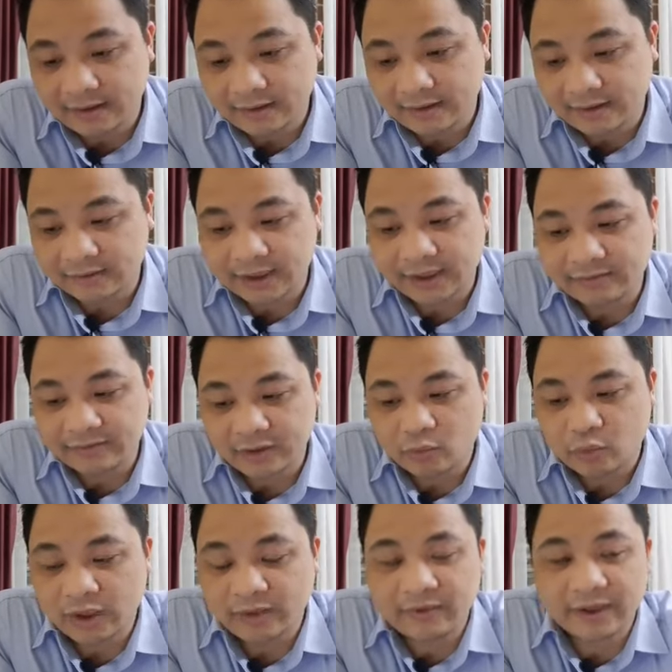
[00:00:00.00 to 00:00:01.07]
Thì hôm nay về
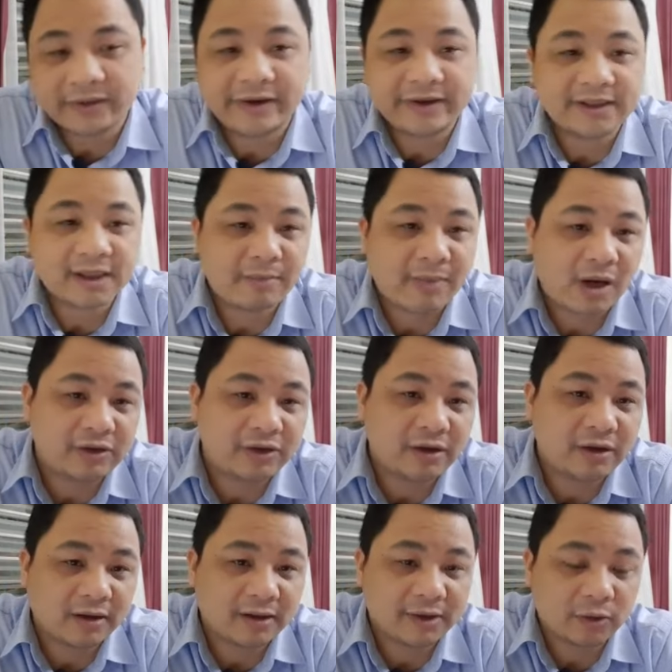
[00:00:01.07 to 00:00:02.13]
quy định về thời gian báo
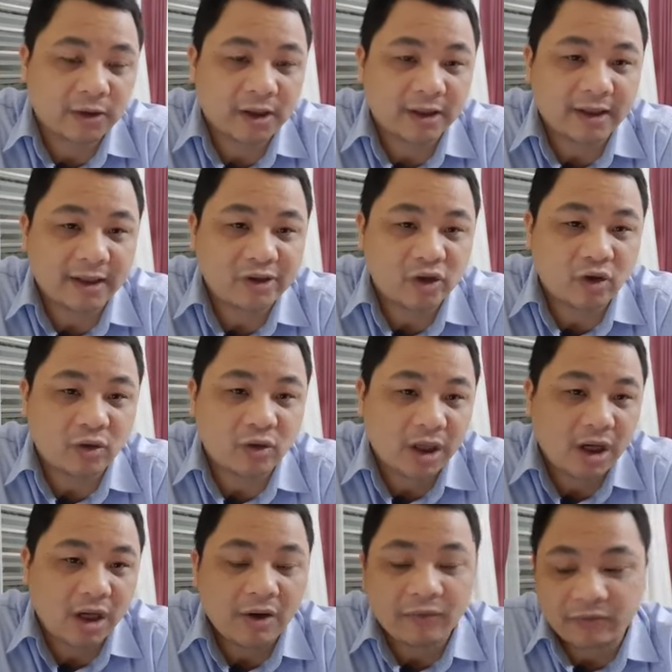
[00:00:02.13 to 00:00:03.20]
trước thì chúng ta thấy rồi
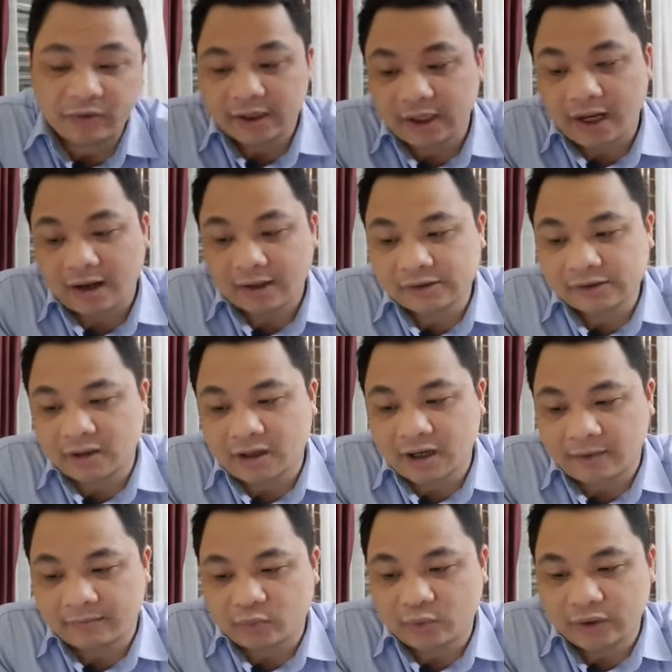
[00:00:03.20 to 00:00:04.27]
với các cái trường
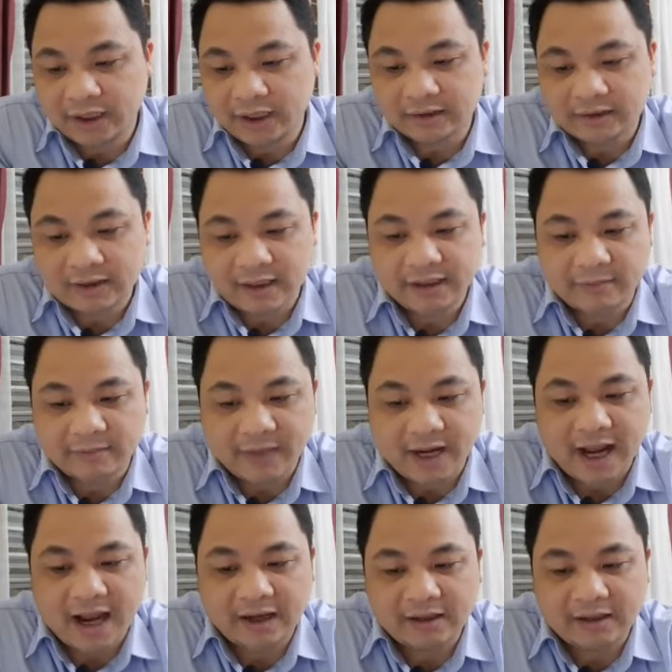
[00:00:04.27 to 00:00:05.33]
hợp quy định tại điểm
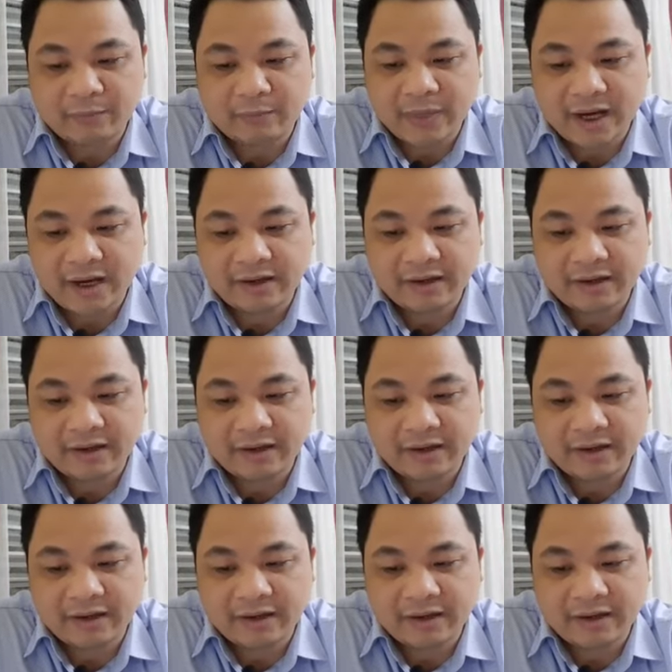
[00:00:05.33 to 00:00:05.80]
A, điểm B,